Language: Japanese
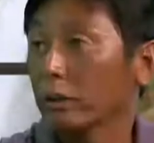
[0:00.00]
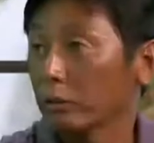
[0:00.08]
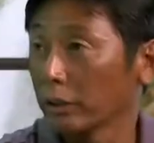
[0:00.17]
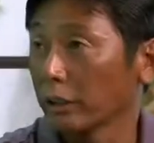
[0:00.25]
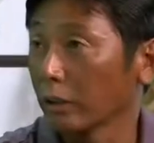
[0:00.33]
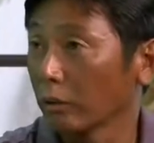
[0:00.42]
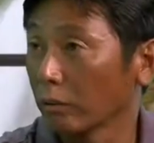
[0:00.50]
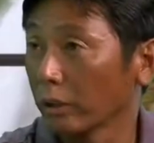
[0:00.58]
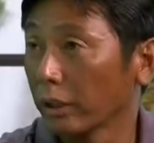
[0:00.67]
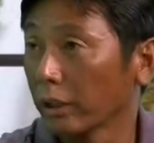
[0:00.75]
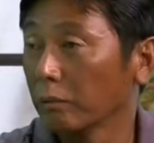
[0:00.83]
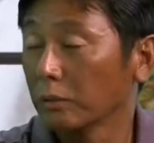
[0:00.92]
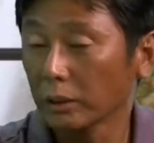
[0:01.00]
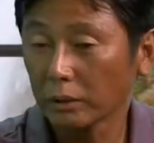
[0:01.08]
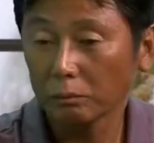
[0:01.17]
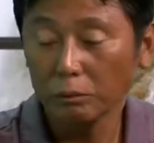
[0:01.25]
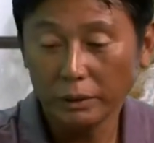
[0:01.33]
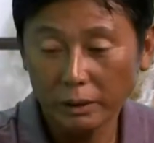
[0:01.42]
グ受けてるので
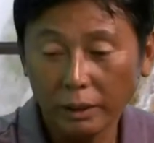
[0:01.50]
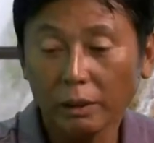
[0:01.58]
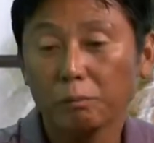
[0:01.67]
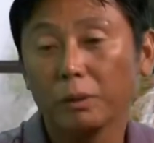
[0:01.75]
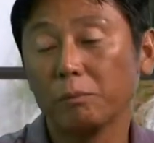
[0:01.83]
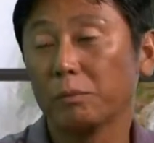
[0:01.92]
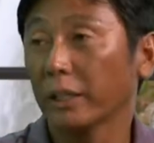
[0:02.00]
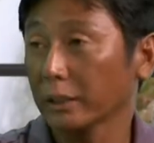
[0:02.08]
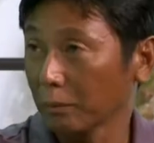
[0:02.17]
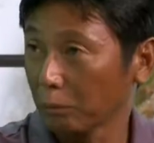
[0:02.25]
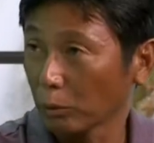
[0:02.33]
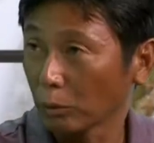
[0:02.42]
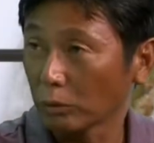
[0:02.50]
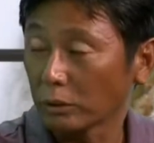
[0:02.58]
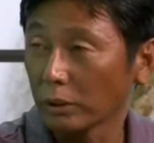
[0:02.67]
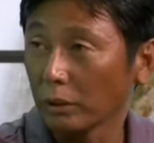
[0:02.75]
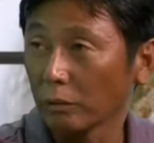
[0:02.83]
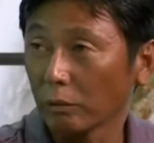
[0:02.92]
みんなやっぱりピアサポートし
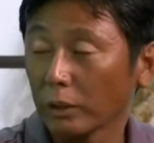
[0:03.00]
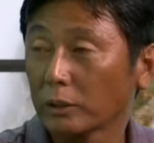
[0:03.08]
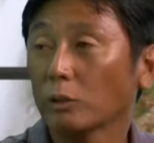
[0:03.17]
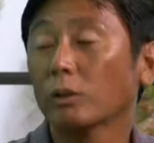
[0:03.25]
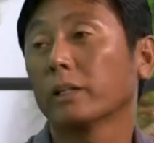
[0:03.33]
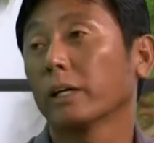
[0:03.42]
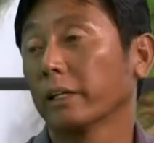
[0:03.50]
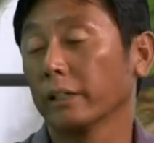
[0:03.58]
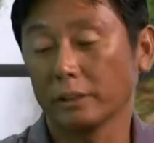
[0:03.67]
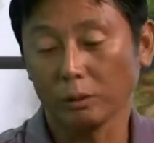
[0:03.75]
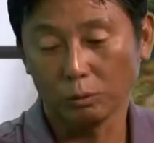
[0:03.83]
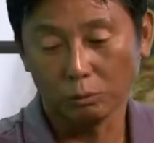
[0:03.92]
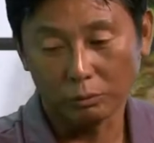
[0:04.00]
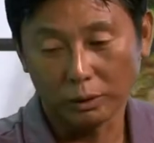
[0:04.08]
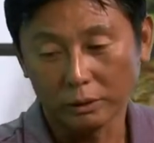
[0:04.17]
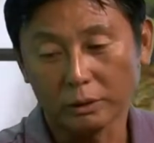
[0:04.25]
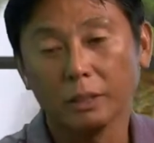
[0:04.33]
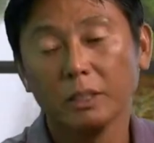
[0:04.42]
て同じような体験した子どもた
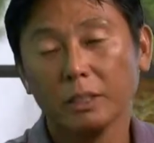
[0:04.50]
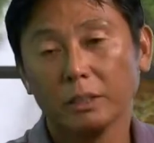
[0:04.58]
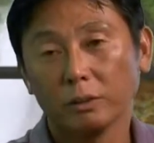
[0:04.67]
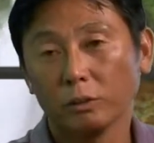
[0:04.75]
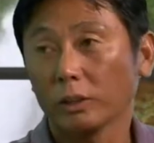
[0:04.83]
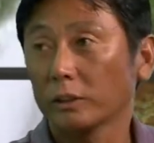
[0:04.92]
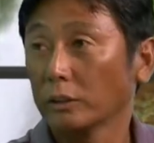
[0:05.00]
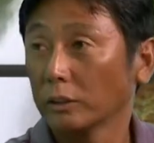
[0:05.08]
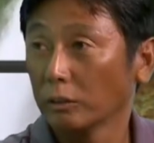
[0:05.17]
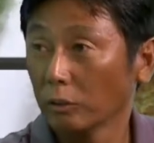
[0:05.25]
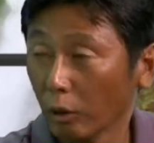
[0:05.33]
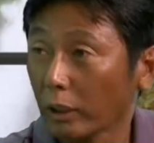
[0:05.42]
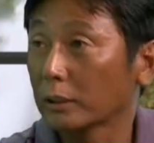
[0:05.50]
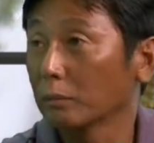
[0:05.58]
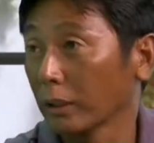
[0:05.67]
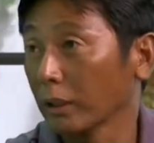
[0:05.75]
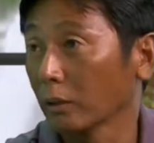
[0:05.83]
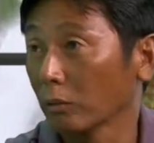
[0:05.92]
ち、はい、人たちの集ま
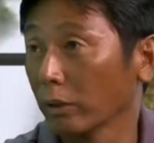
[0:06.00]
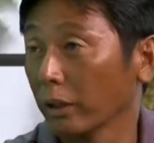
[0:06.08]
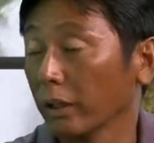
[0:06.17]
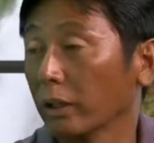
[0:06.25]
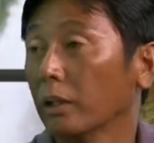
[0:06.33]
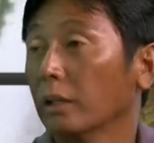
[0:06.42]
りなので、はい、